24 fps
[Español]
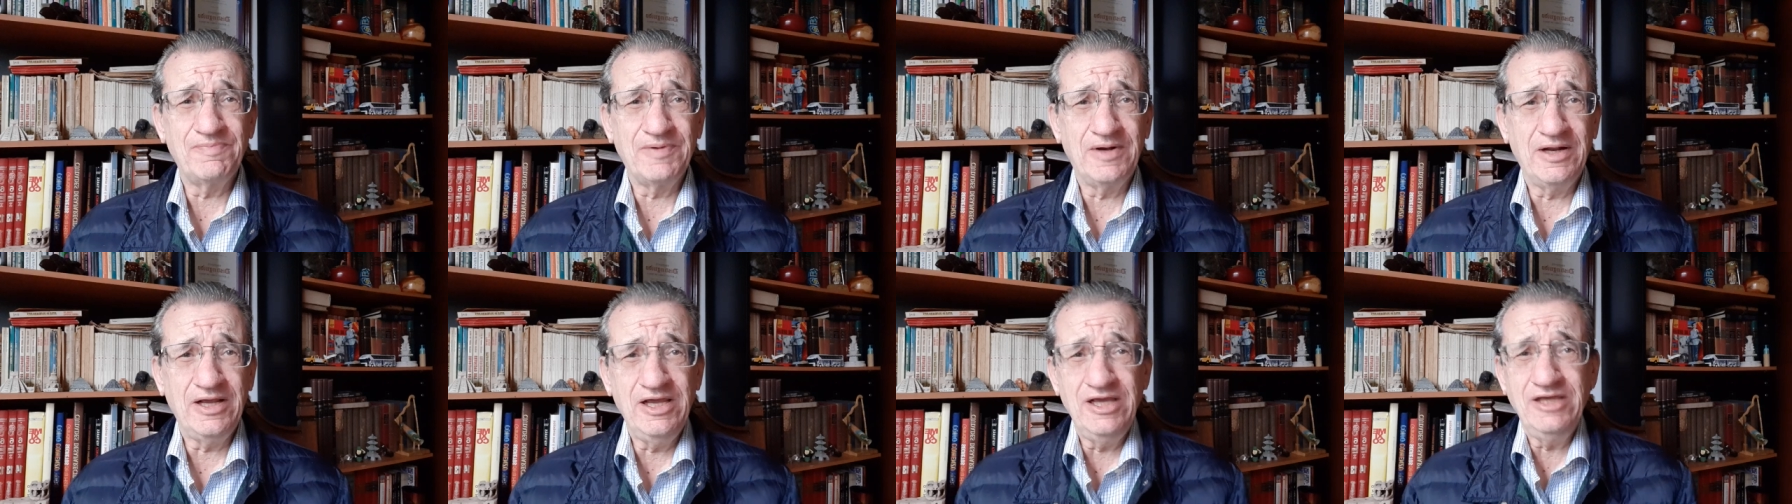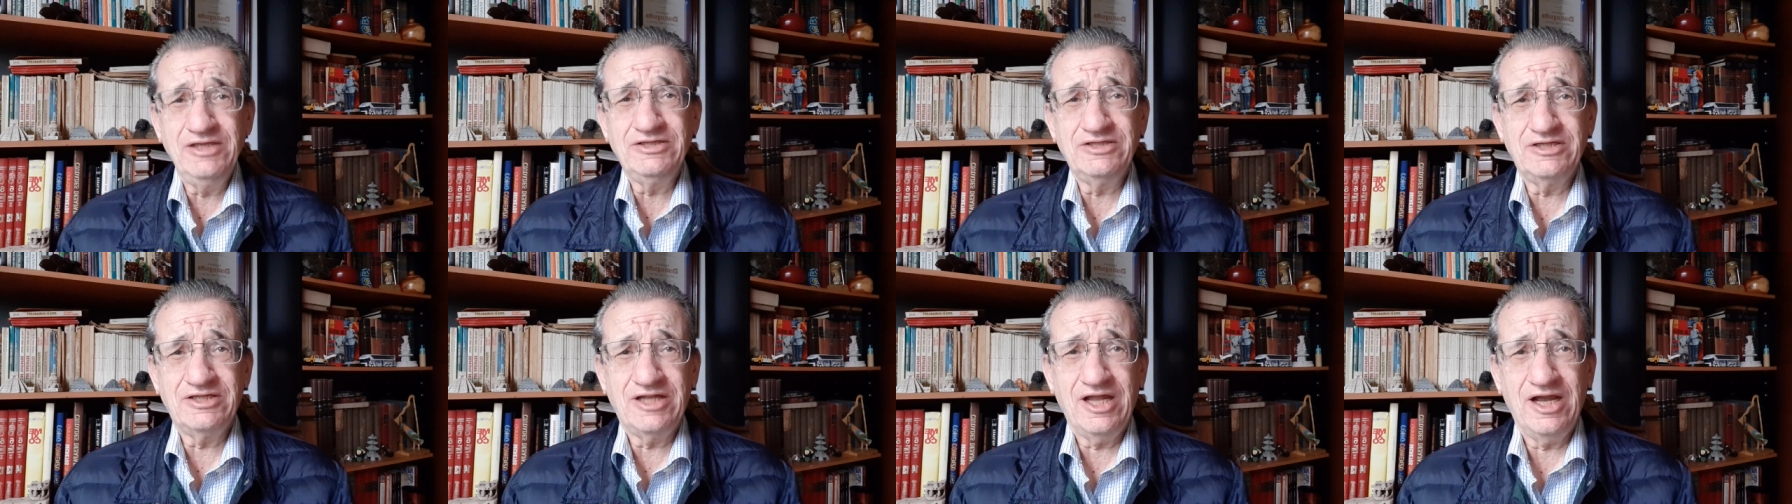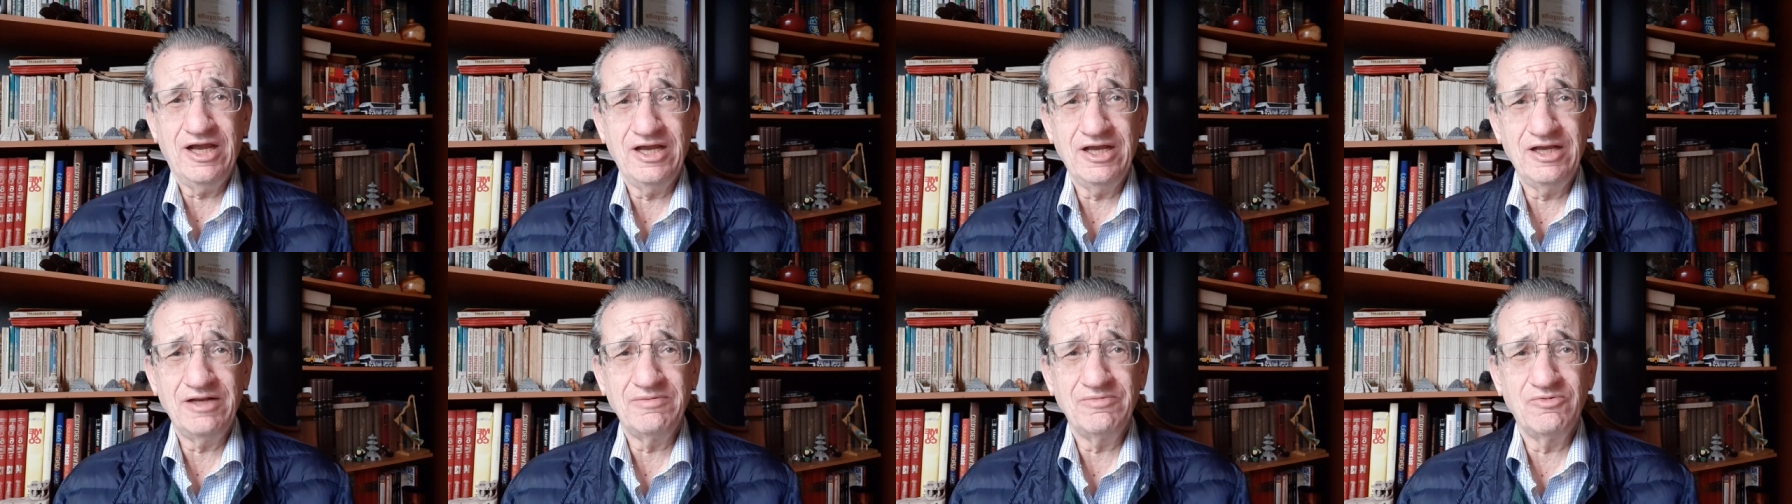
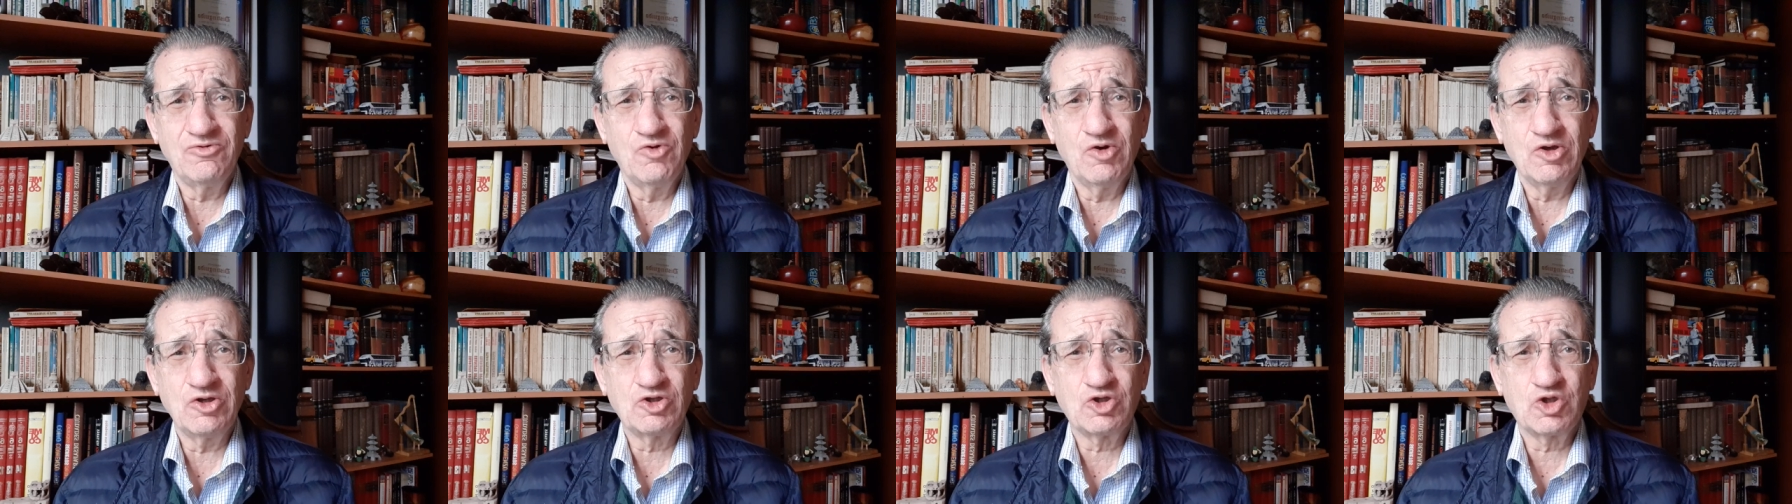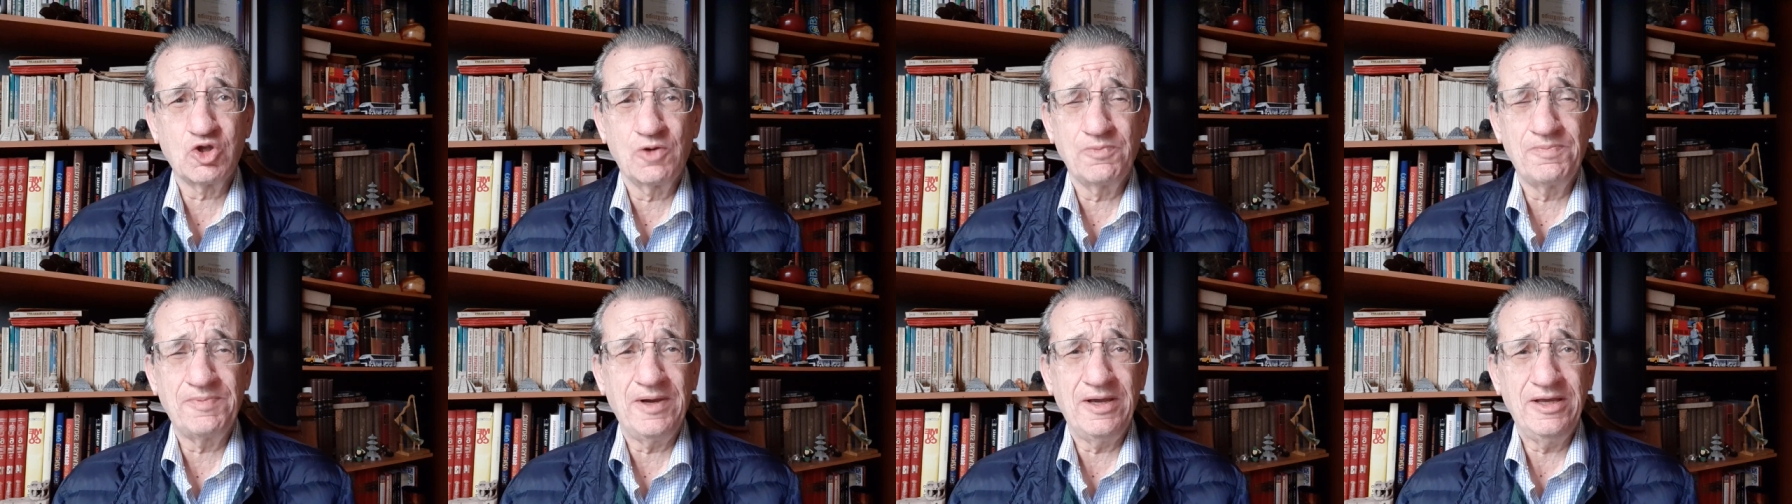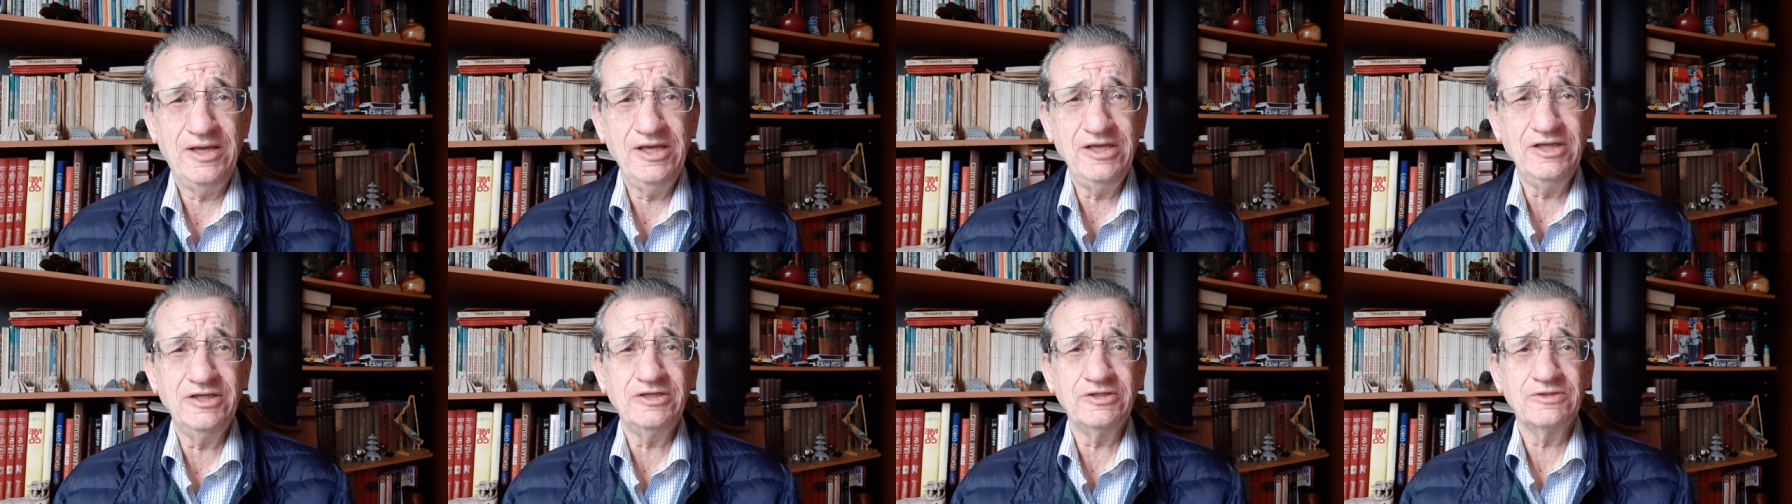priista en nuestro
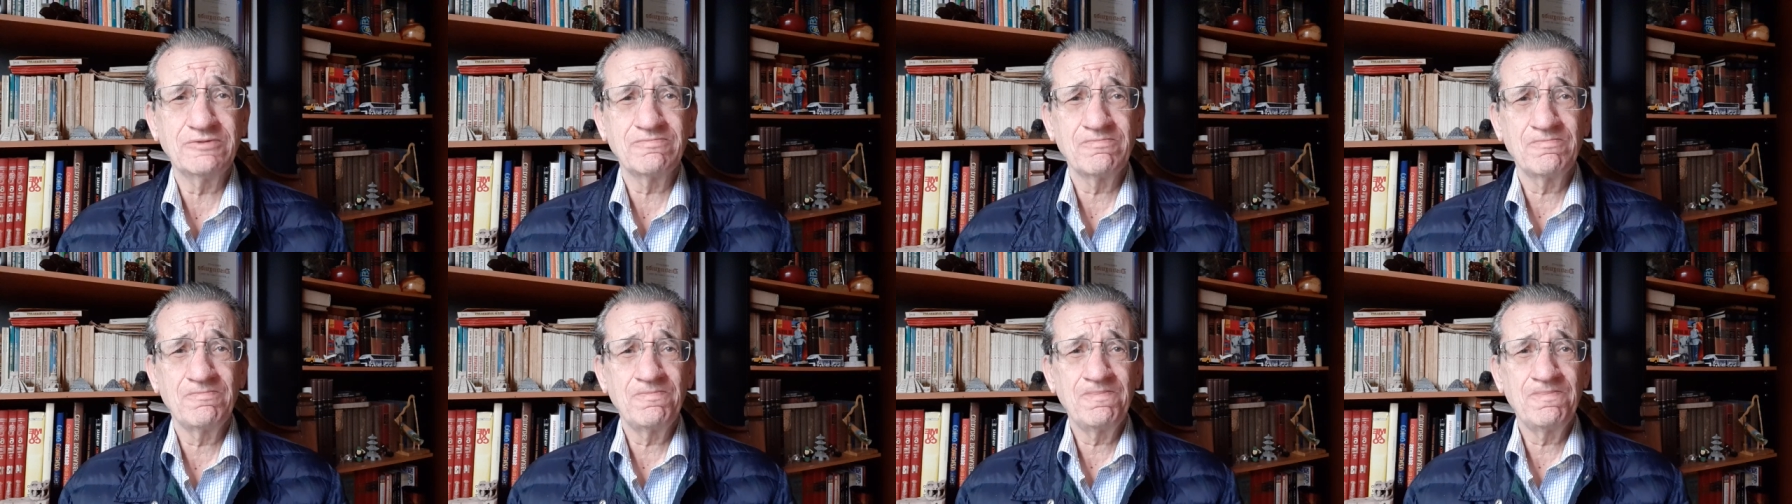país,